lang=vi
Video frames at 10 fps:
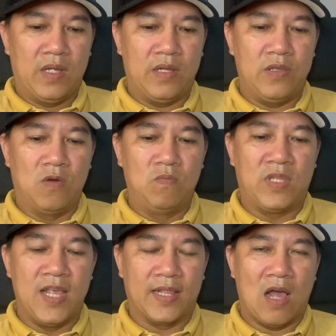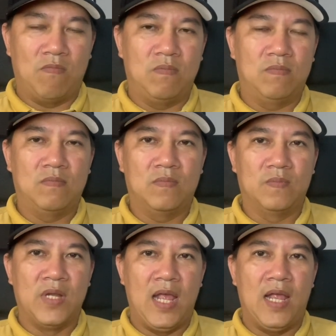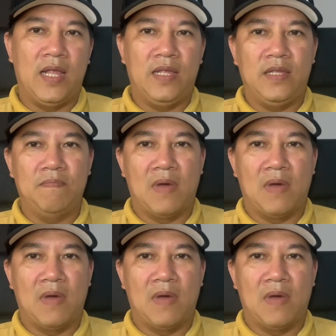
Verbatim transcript: là dùng truyền thông để